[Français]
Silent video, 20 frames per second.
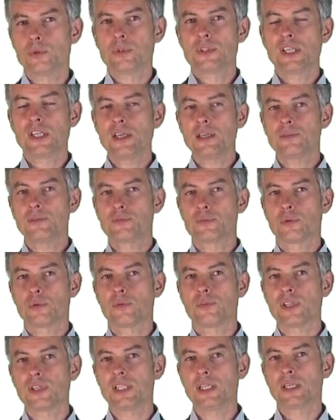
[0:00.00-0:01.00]
de SAFE, on
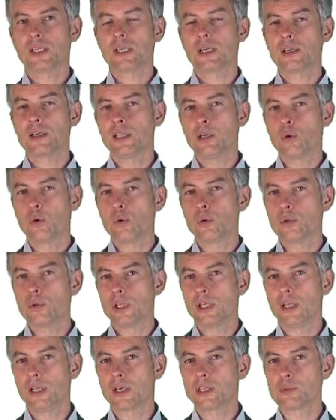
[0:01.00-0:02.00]
va décrire les rôles
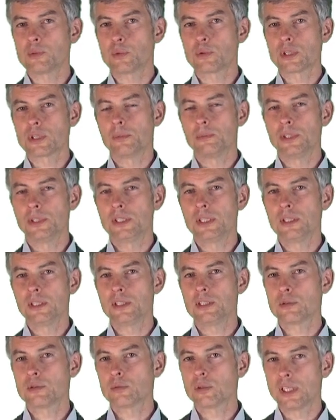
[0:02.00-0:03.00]
et les responsabilités
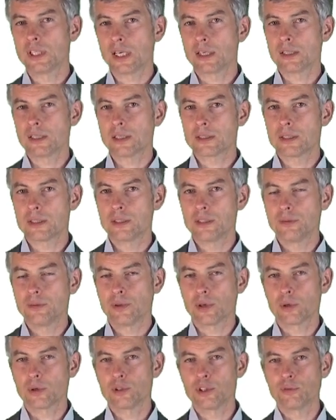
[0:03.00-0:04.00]
qui sont derrière ces
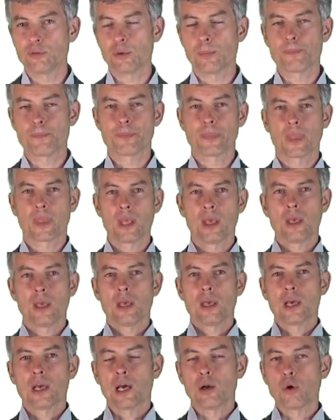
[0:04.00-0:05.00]
différents niveaux.
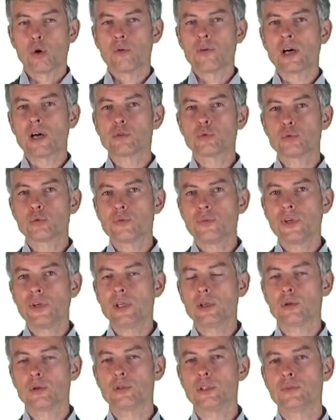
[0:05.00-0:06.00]
Alors on va
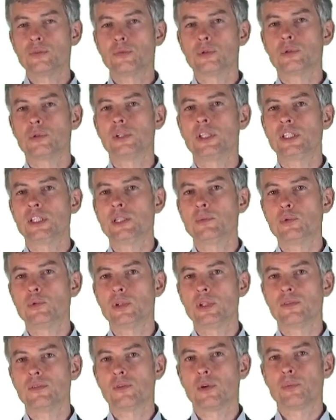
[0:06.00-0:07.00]
retrouver au niveau de l'équipe de
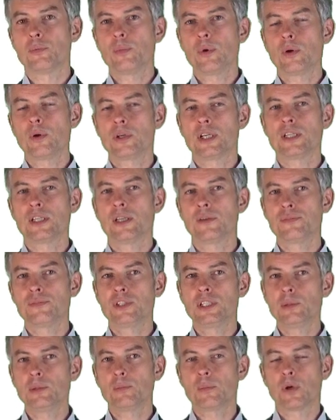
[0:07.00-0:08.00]
développement, la dev
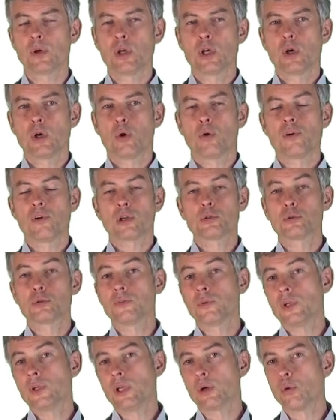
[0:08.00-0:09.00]
team, on va
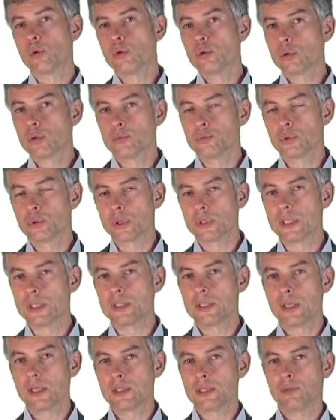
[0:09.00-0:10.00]
retrouver les rôles que vous
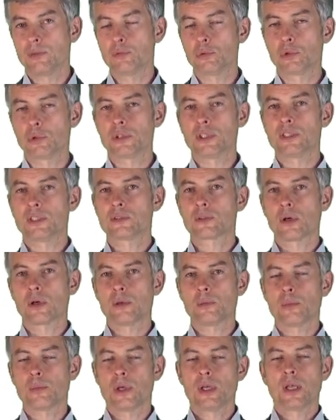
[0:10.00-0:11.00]
connaissez si vous connaissez
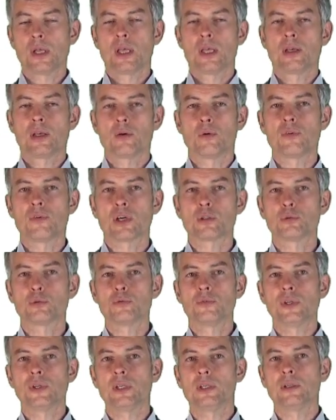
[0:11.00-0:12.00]
Scrum, on va
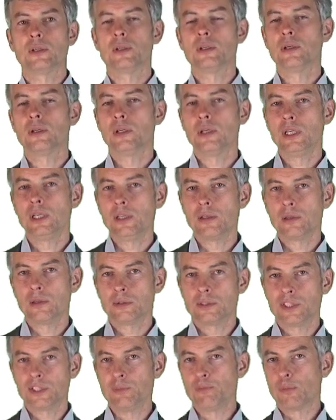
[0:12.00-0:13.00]
retrouver les
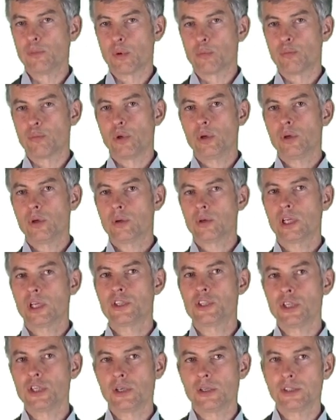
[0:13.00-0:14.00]
team members, la
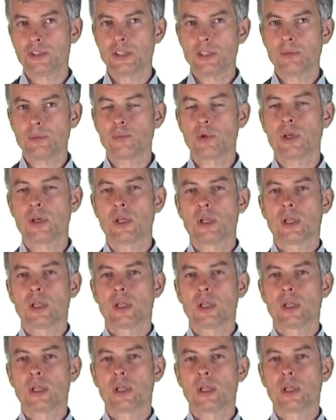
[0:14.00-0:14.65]
GL team,